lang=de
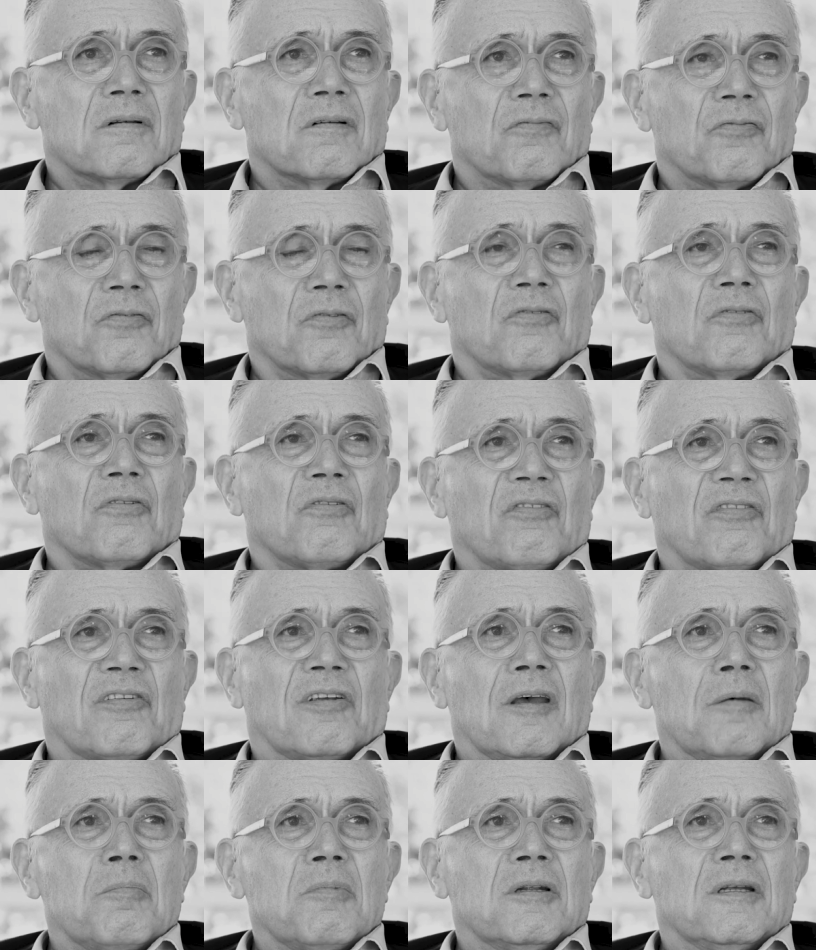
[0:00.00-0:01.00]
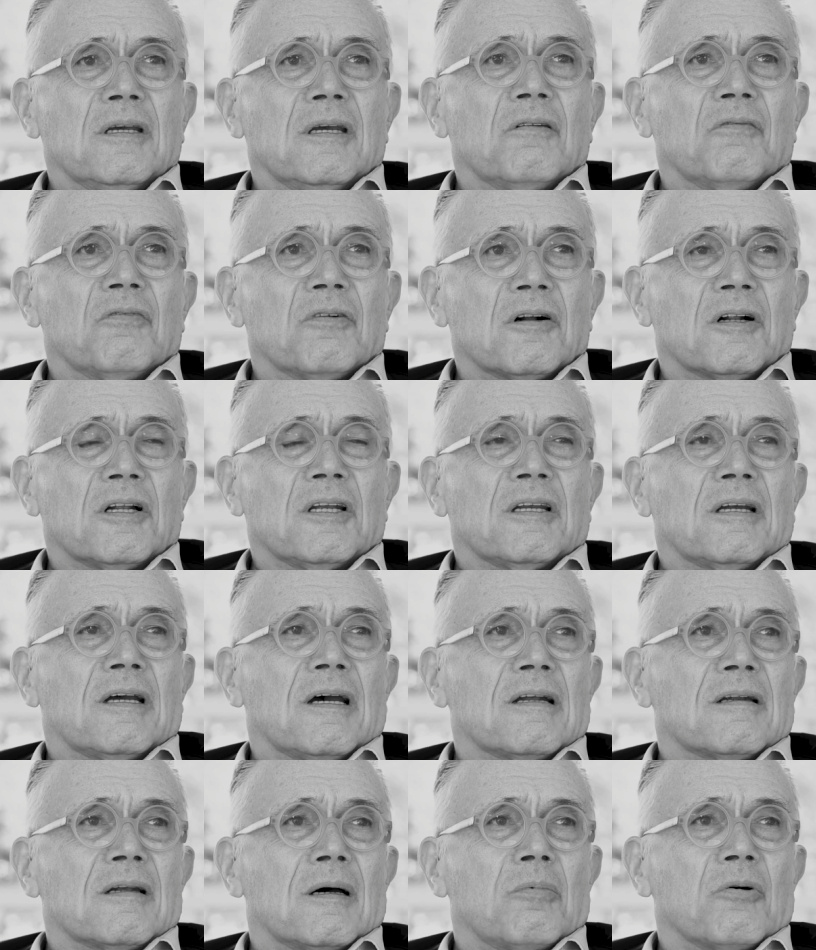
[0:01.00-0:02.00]
für Systeme, die in
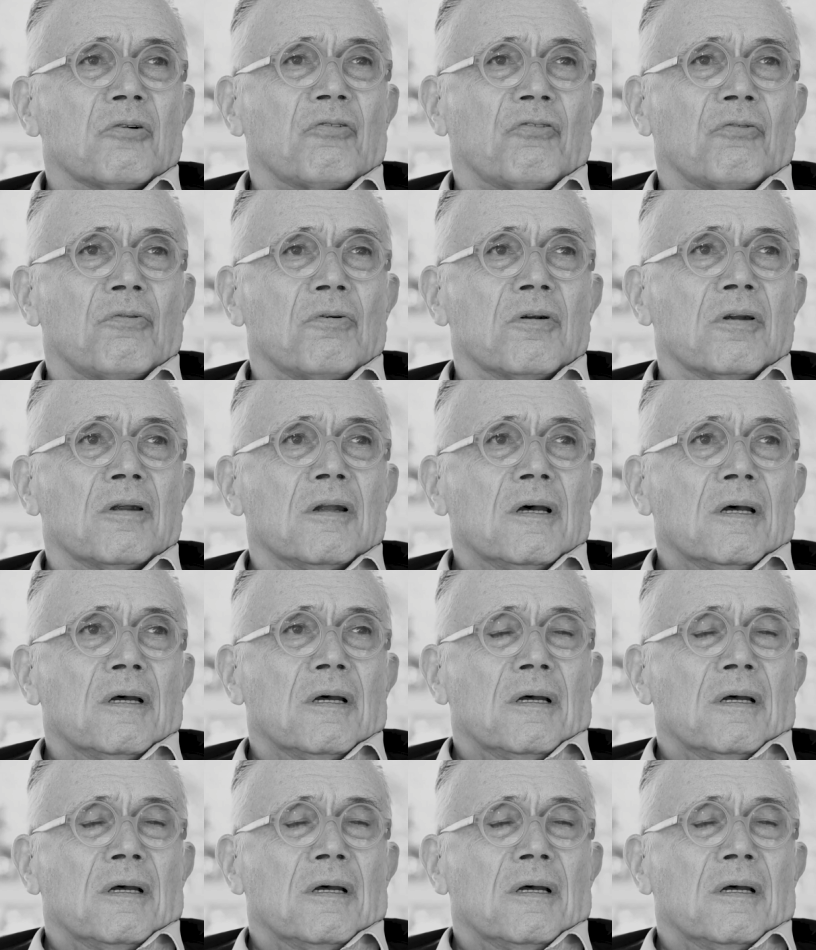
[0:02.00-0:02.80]
Wirklichkeit aber schon